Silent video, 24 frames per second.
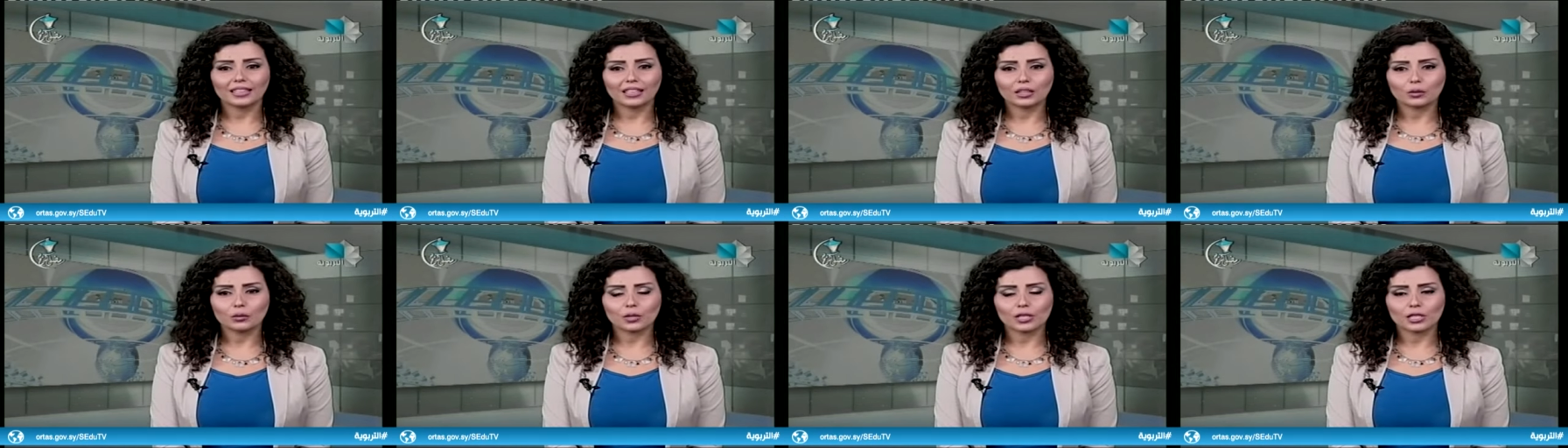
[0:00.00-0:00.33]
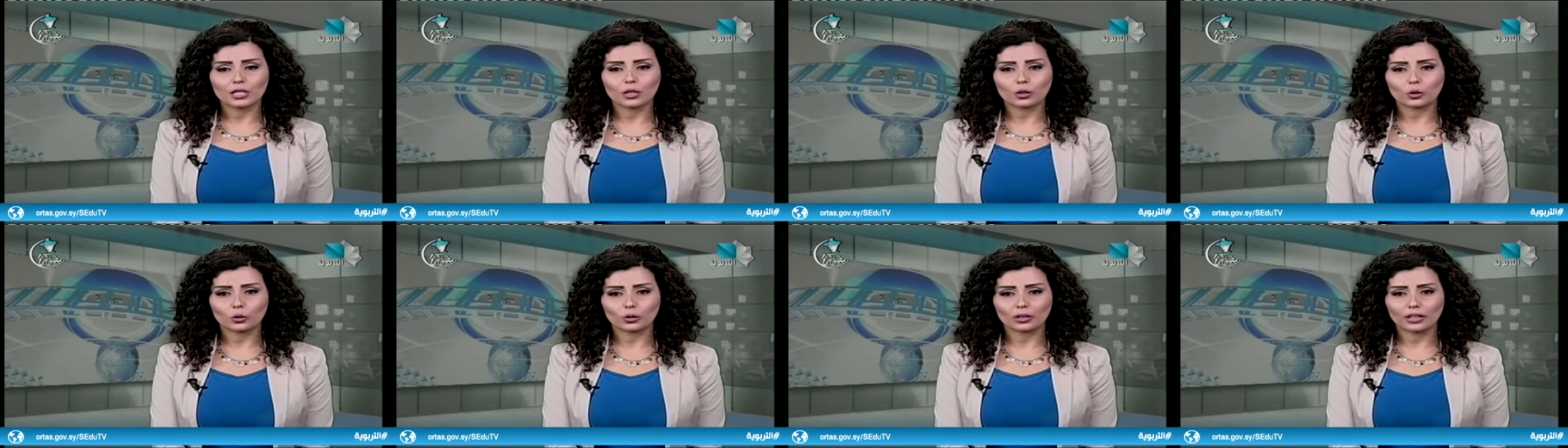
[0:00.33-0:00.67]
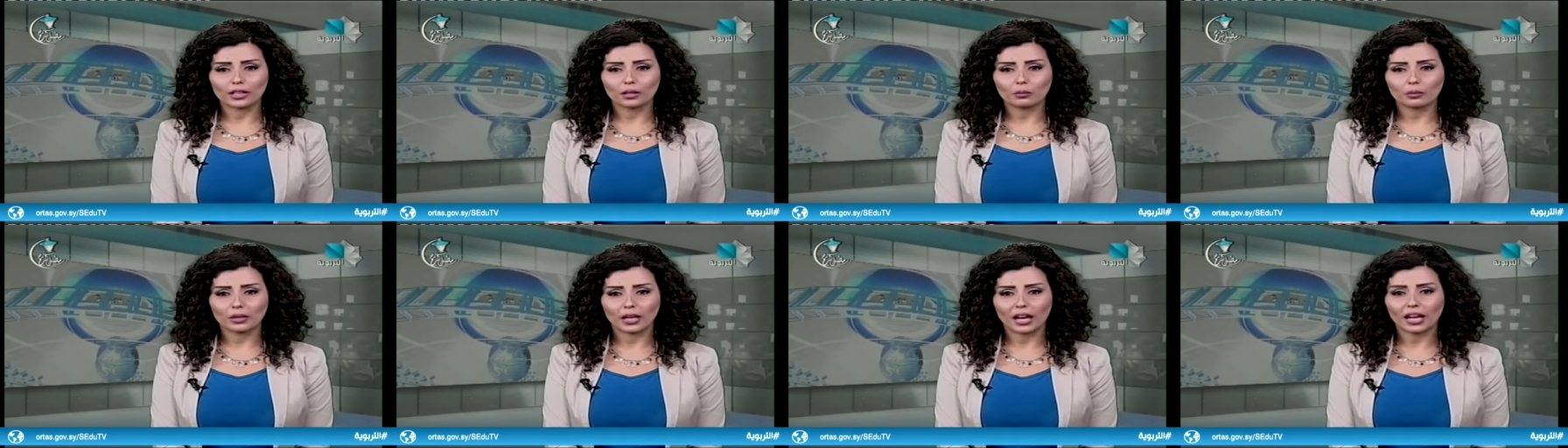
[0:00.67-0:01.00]
وزير
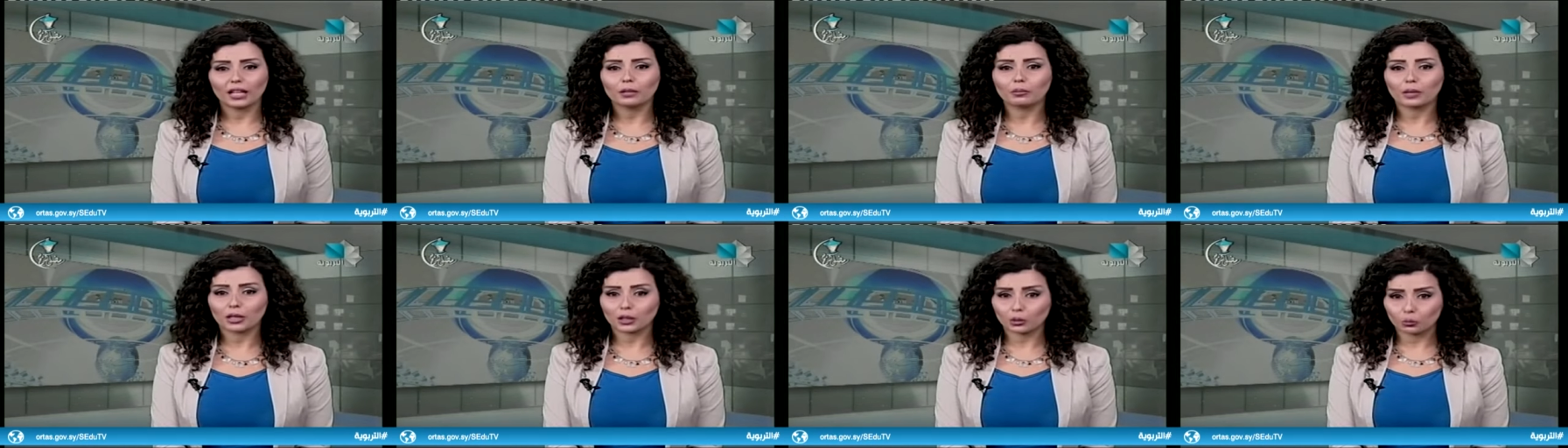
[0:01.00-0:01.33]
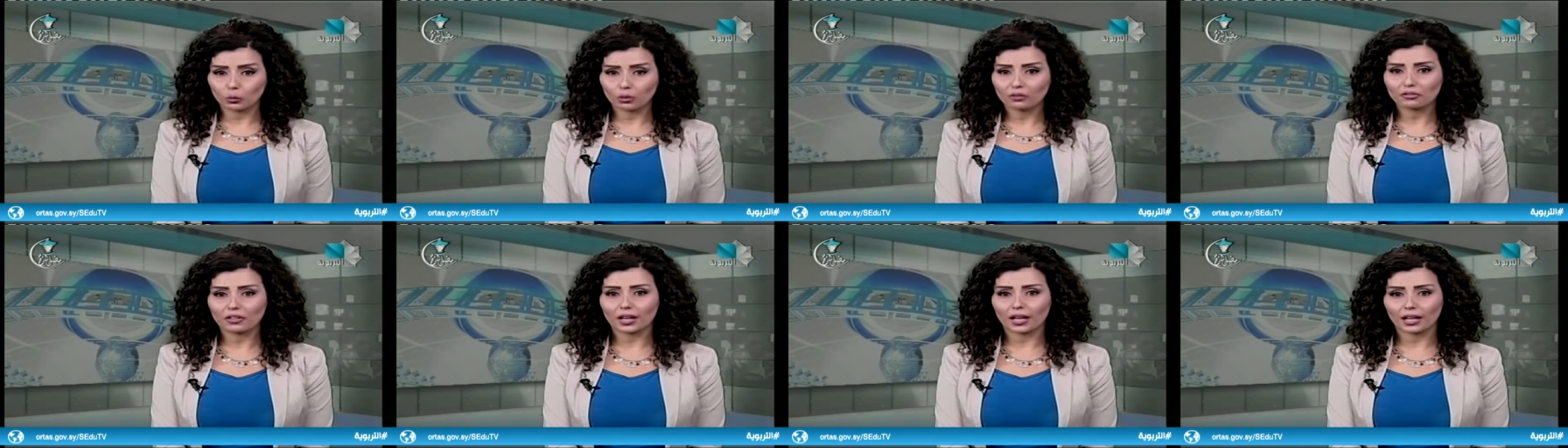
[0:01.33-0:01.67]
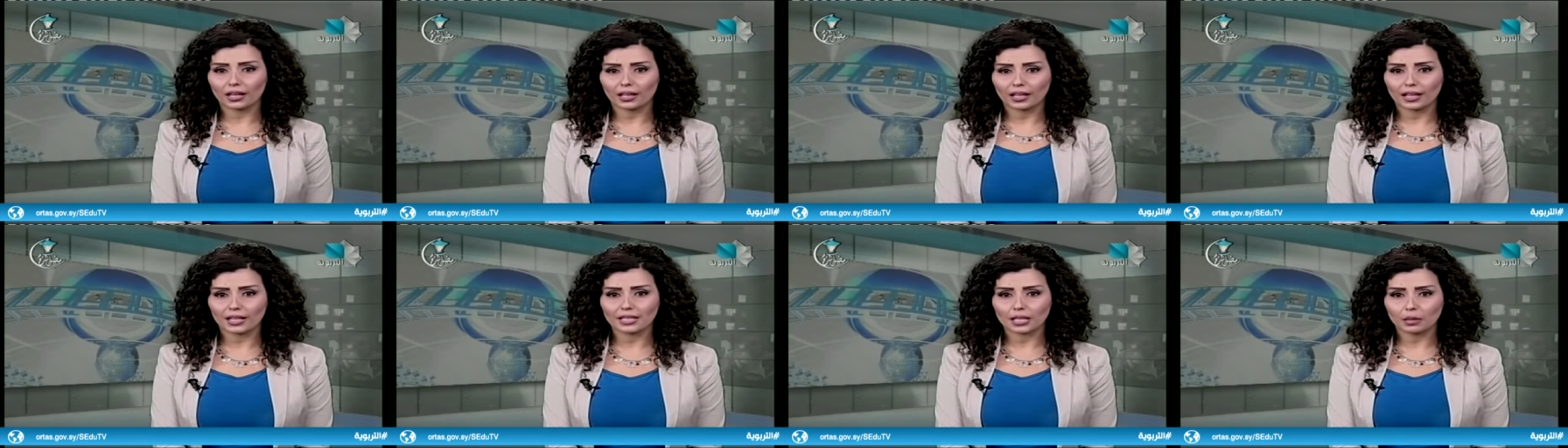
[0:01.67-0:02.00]
التربية عماد موفق
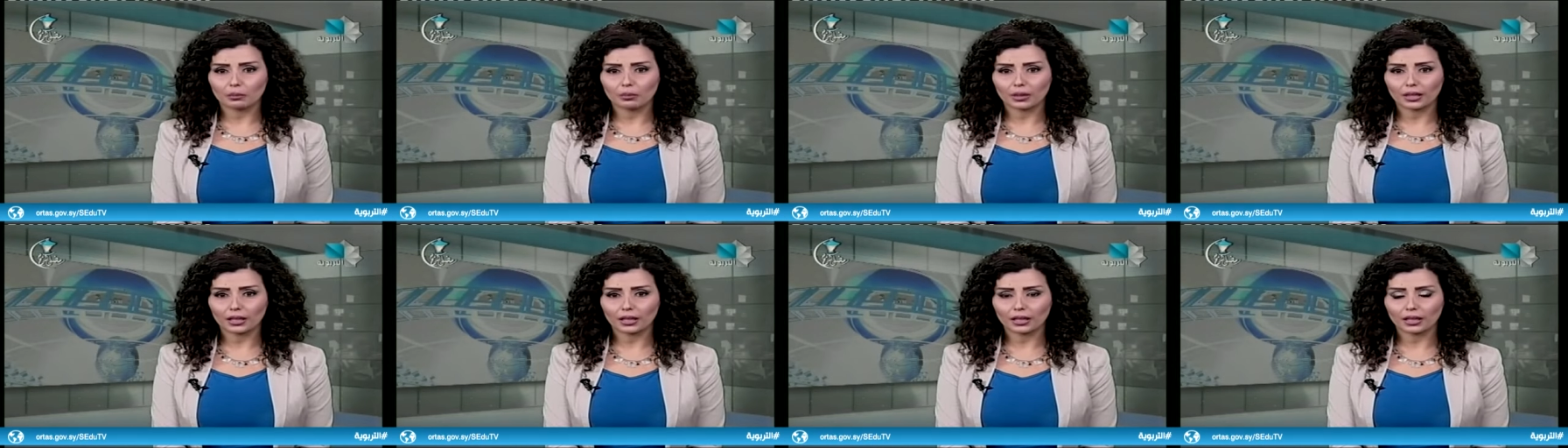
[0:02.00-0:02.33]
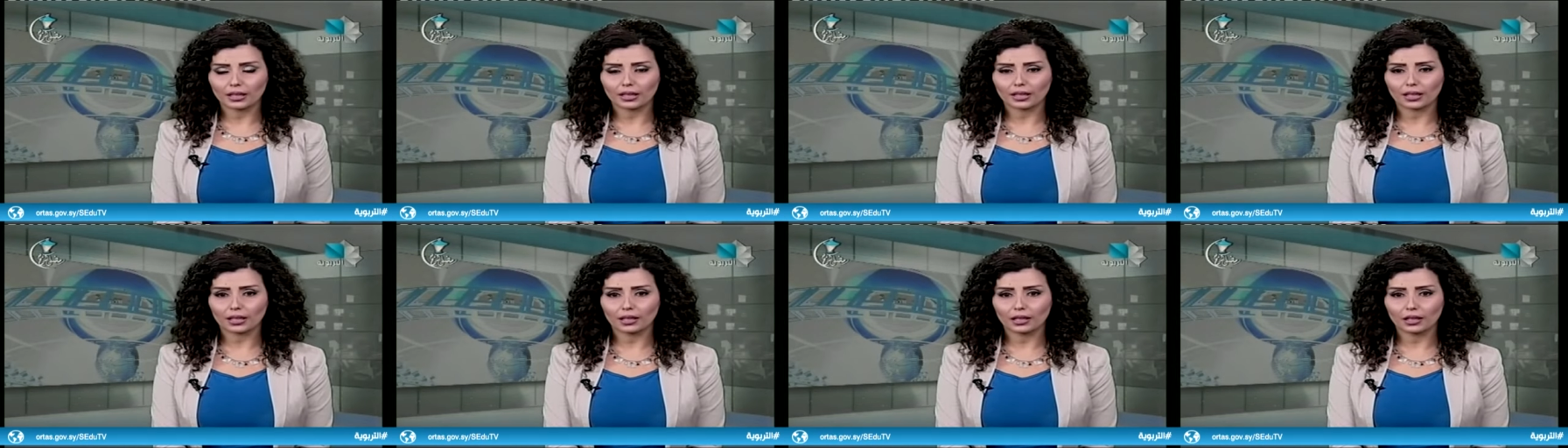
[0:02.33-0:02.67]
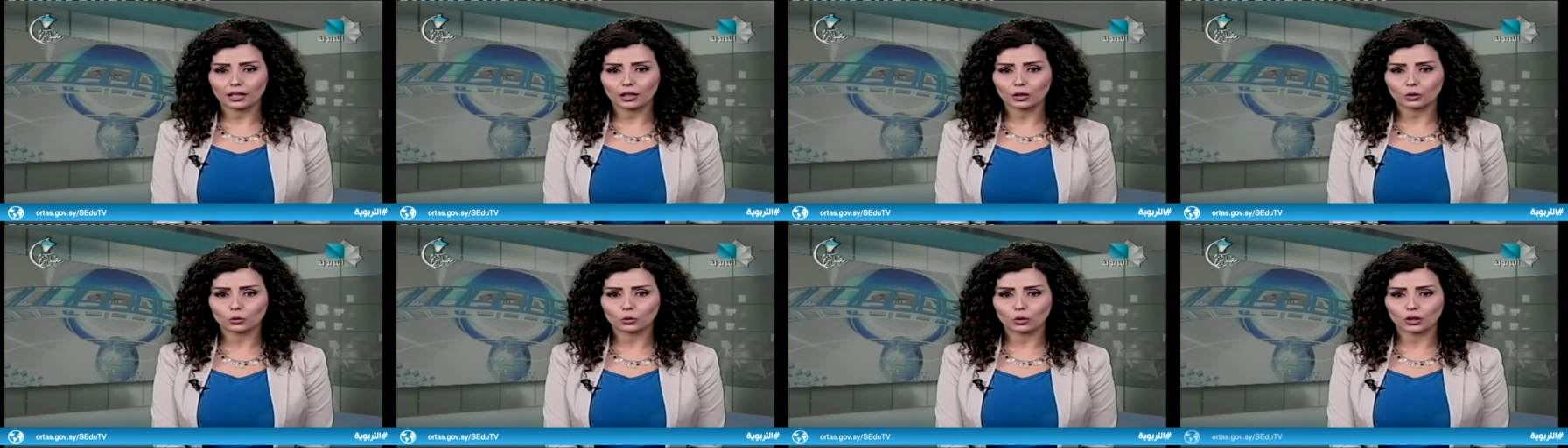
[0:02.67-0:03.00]
العزب خلال
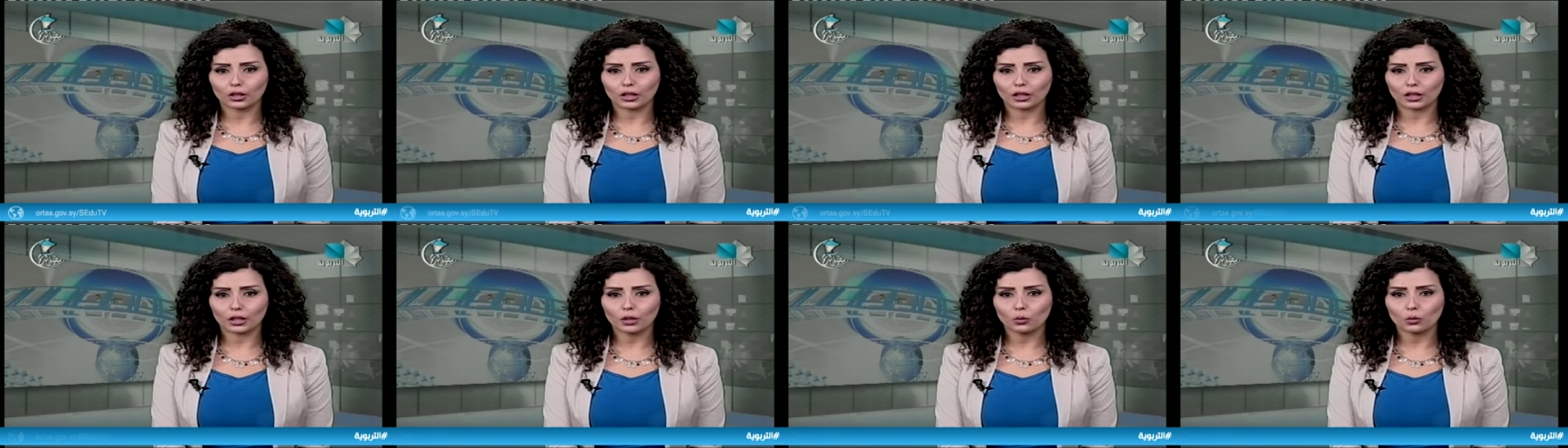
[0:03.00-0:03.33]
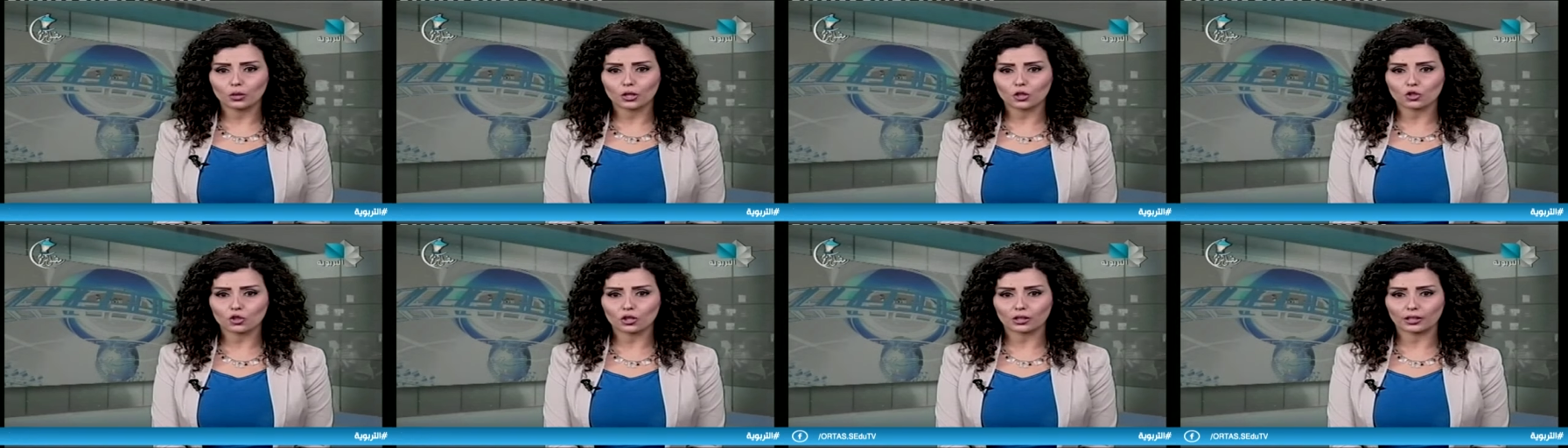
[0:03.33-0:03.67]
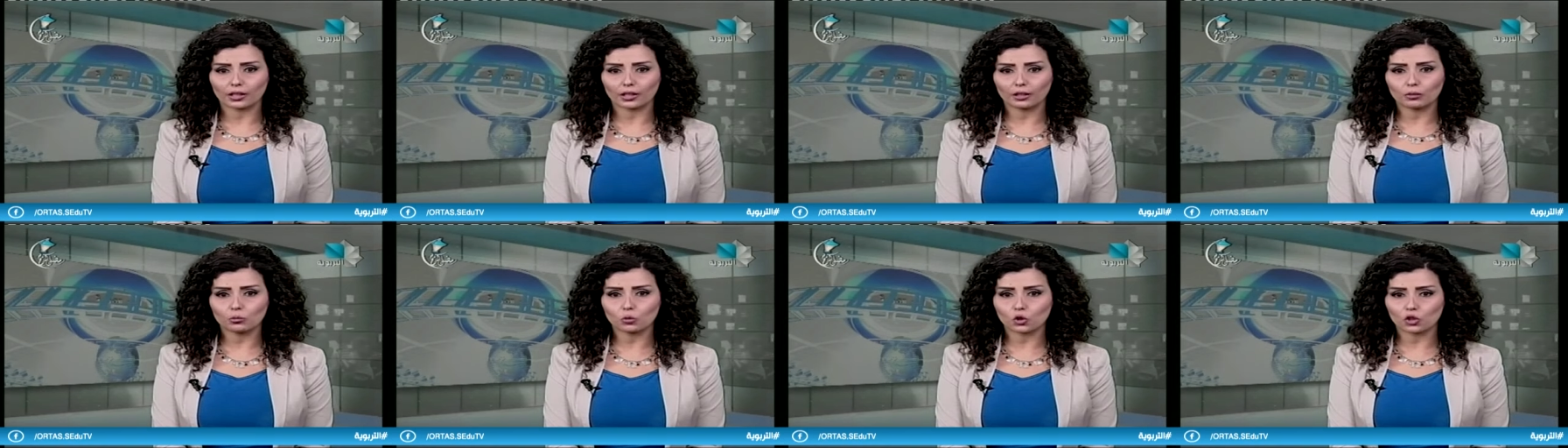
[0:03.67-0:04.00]
حضوره
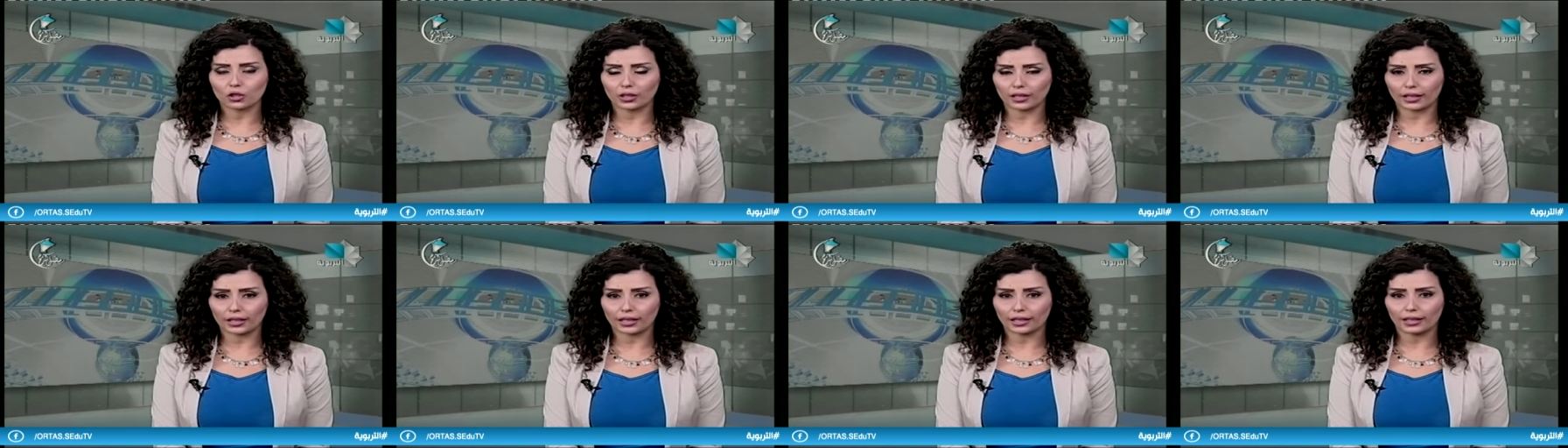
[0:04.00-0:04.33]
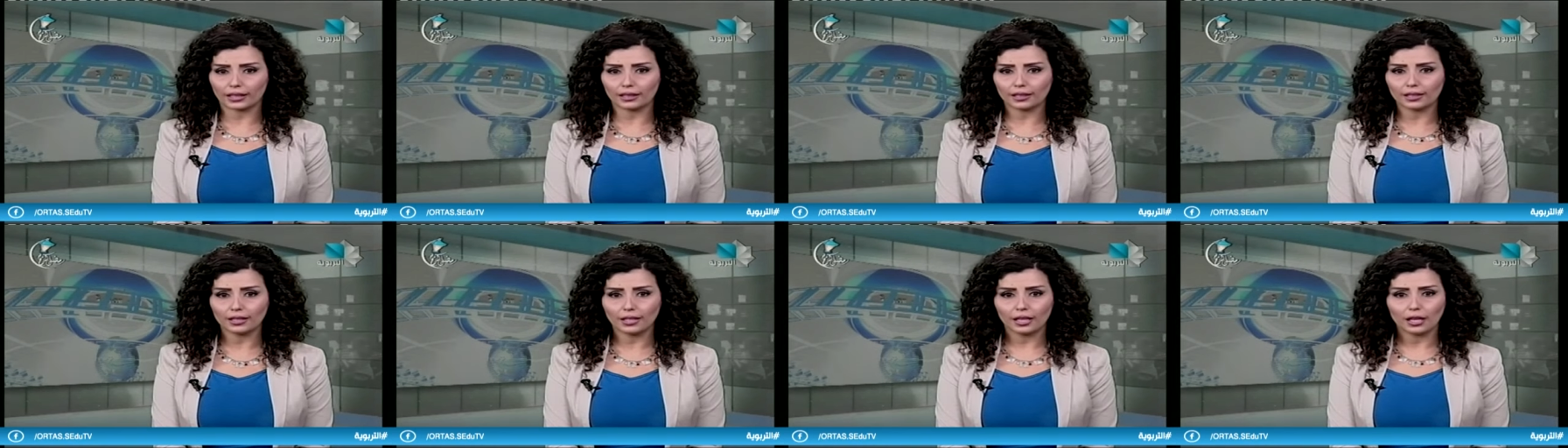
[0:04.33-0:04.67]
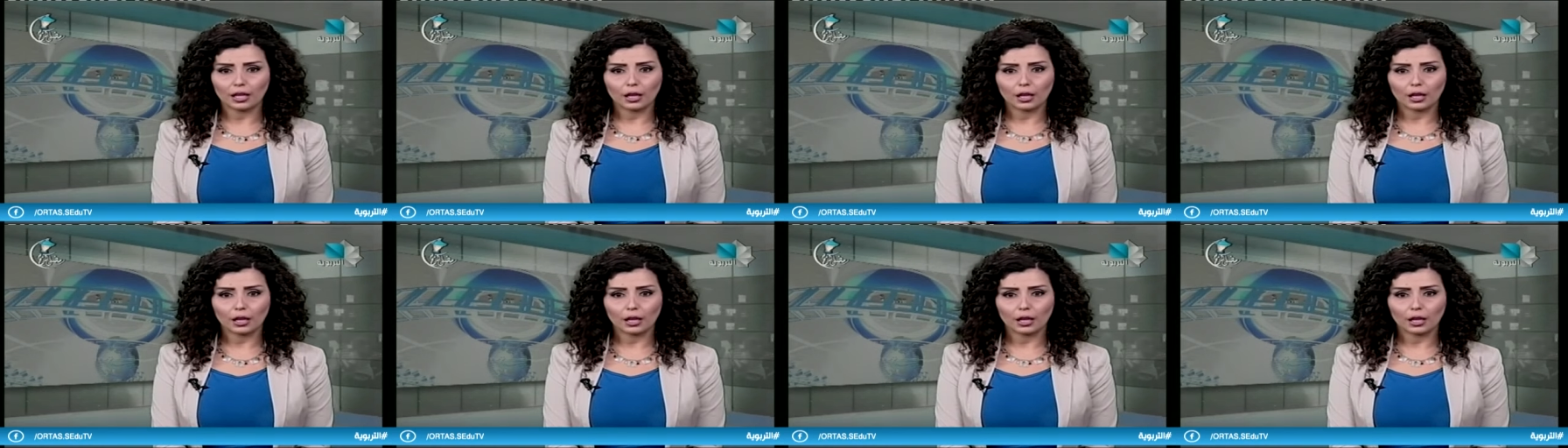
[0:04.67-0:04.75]
ورشة مشتركة